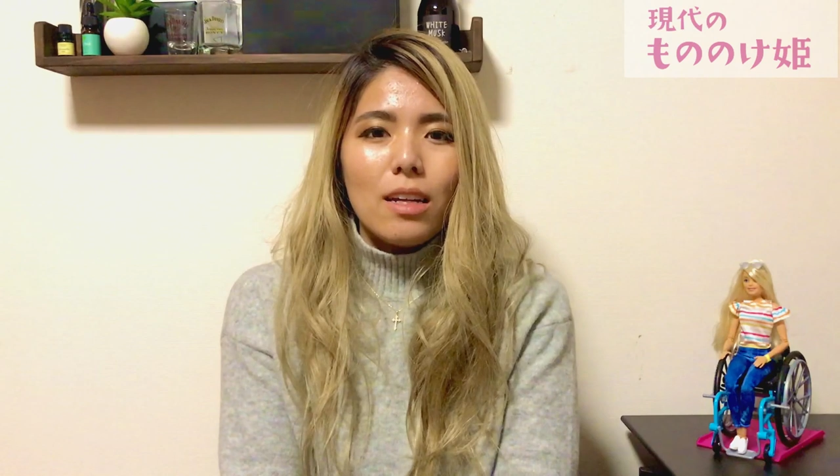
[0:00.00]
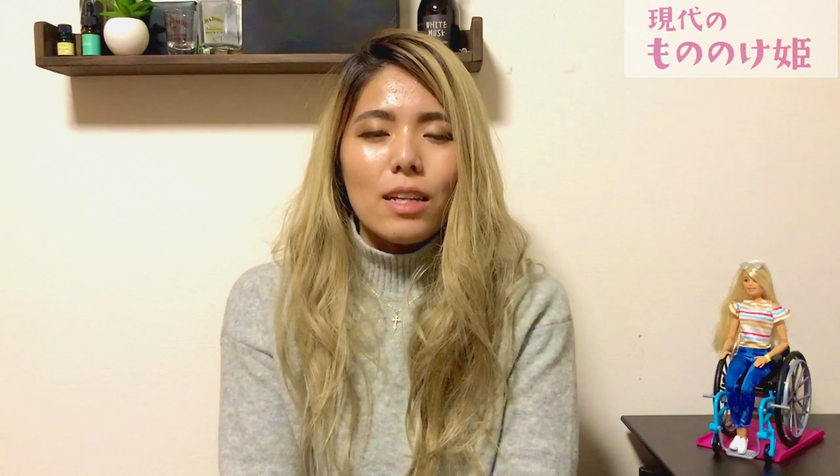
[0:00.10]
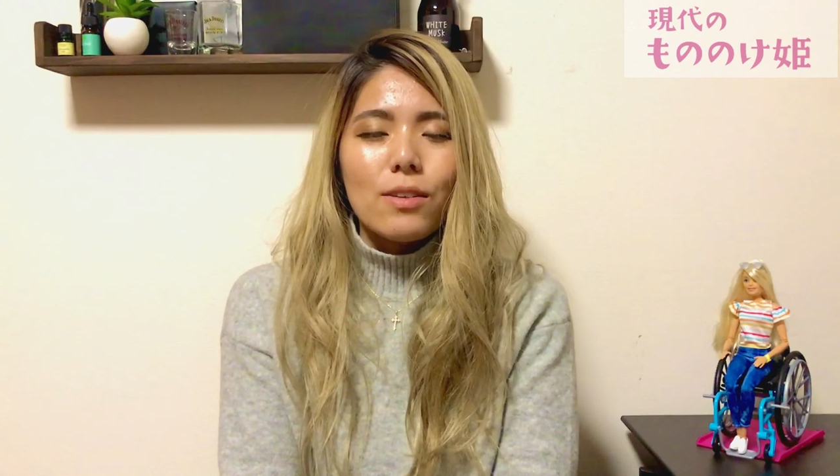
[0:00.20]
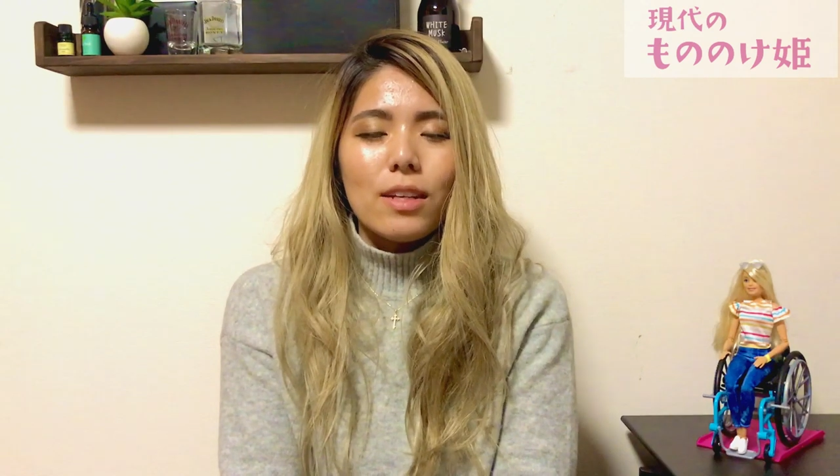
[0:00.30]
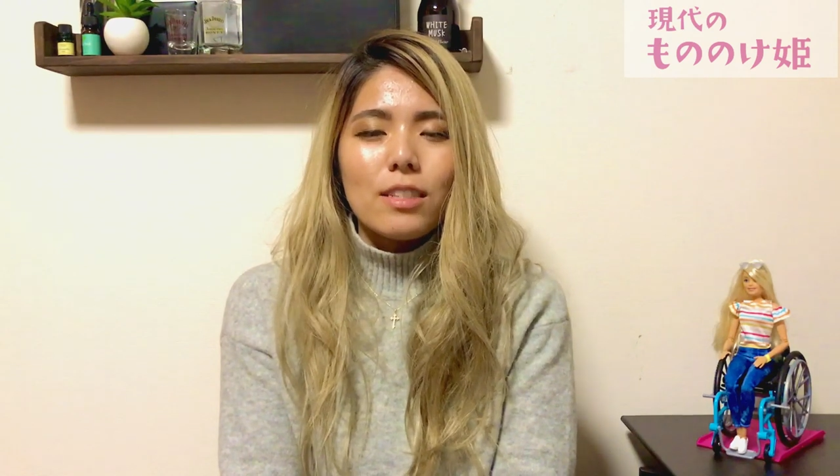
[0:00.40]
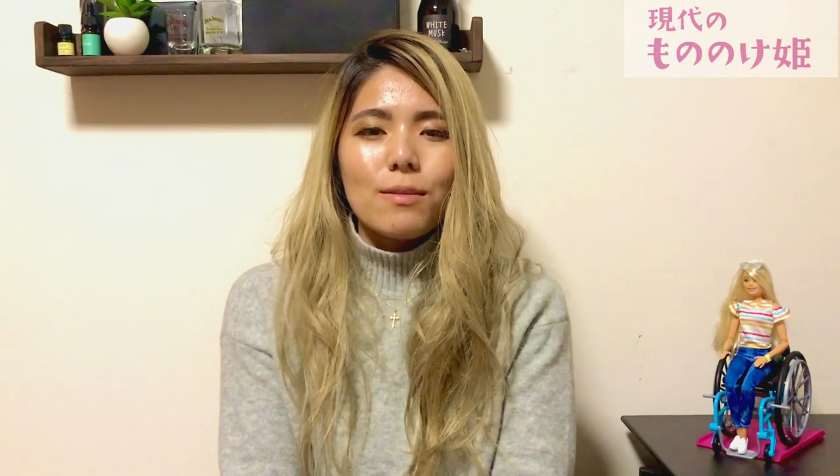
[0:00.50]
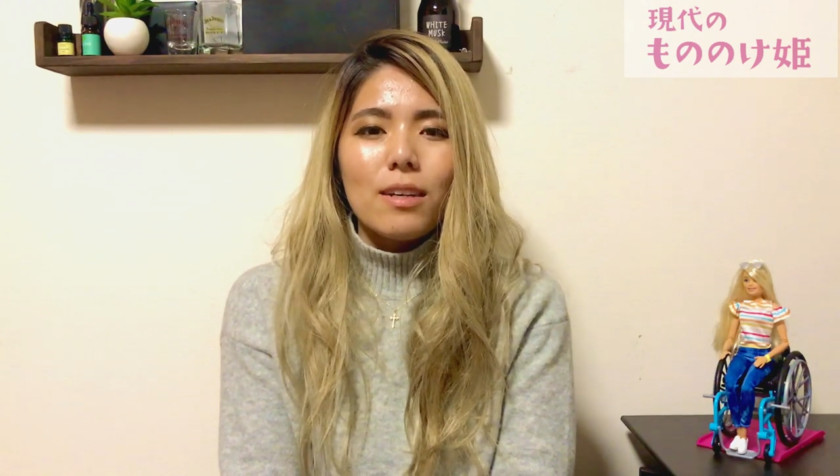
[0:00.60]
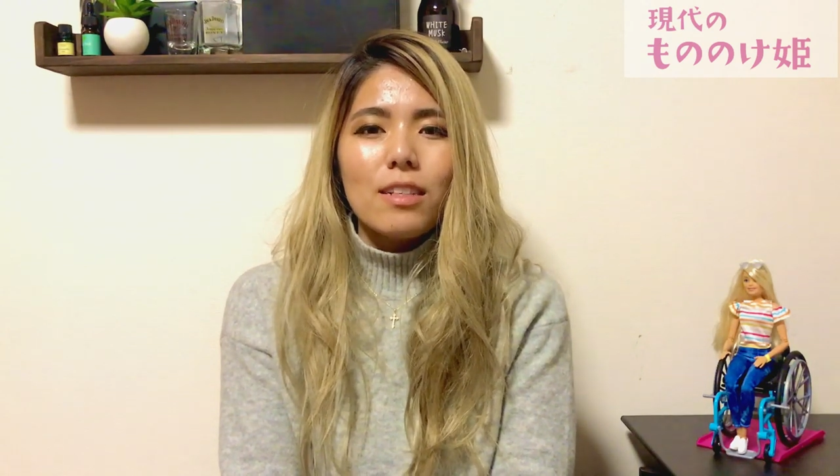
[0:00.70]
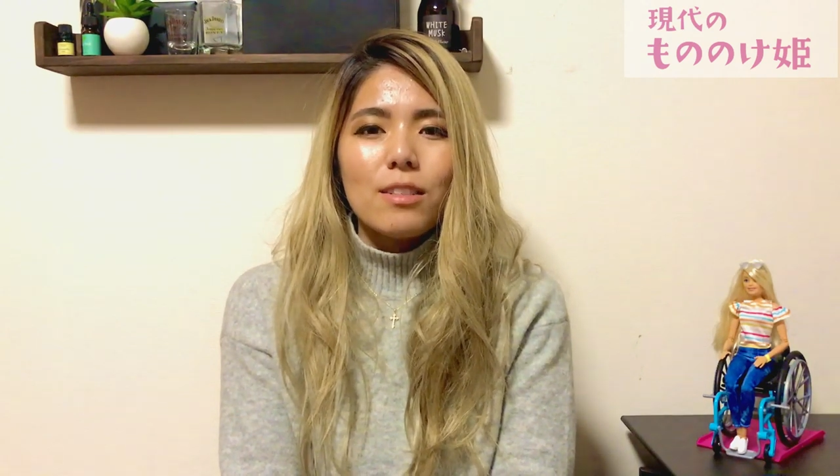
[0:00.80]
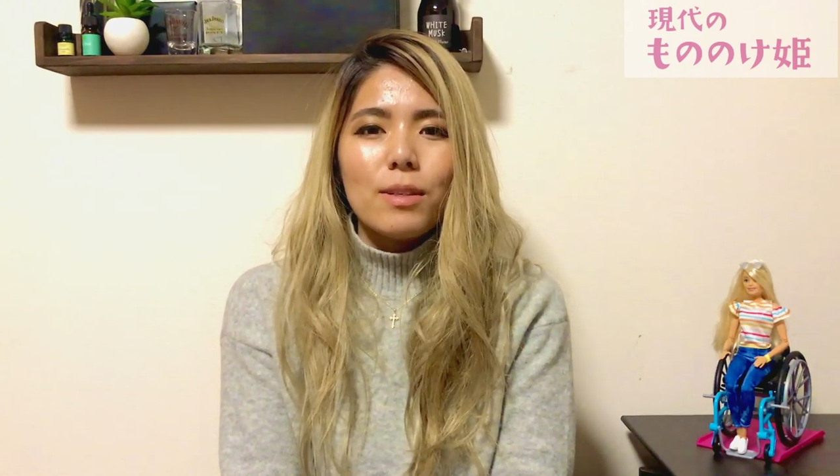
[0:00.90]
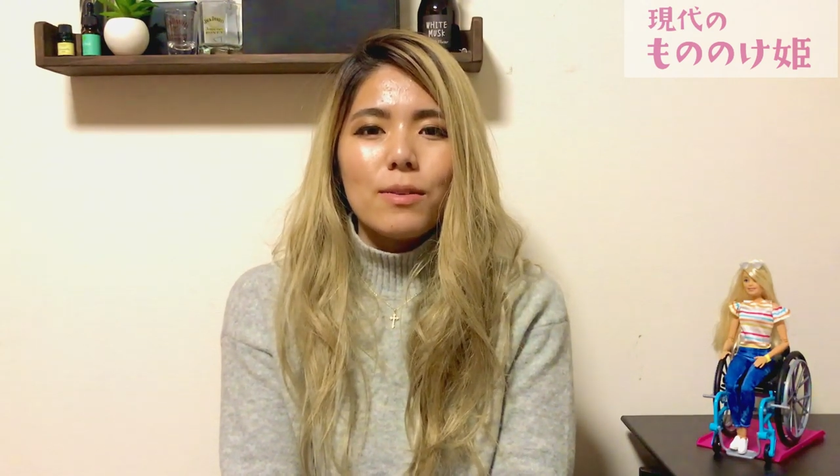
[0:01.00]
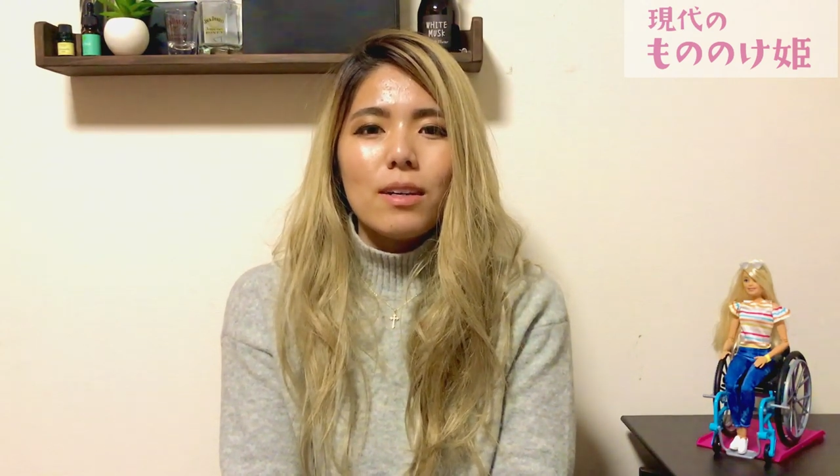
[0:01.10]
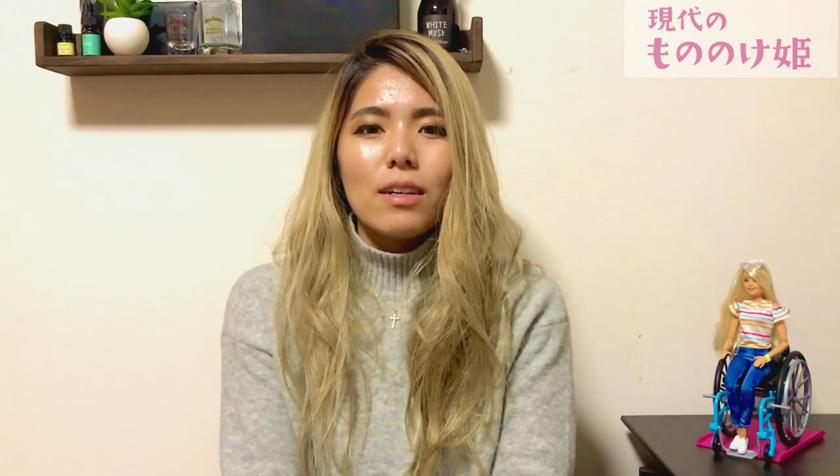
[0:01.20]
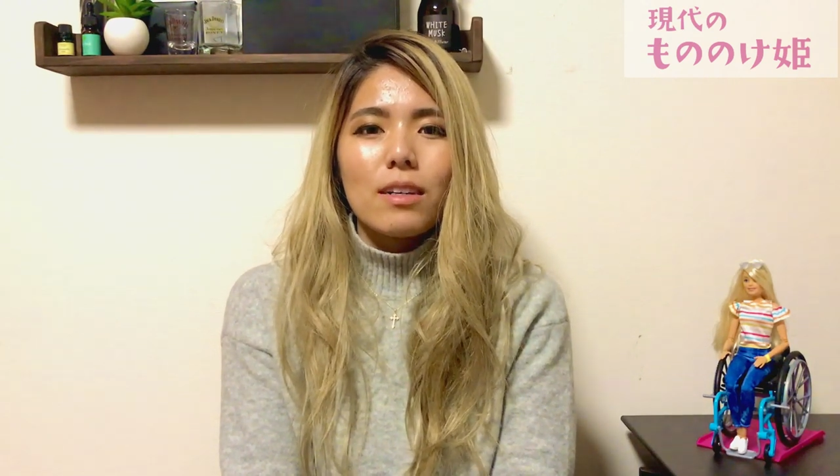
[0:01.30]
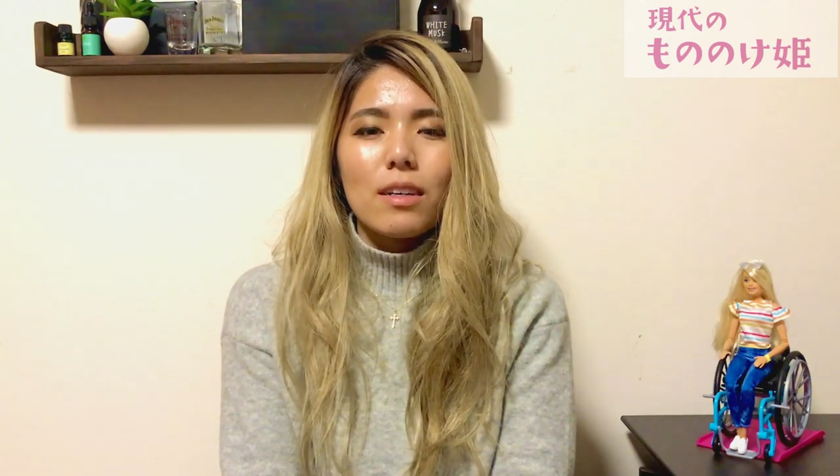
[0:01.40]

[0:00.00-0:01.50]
なので一番初めは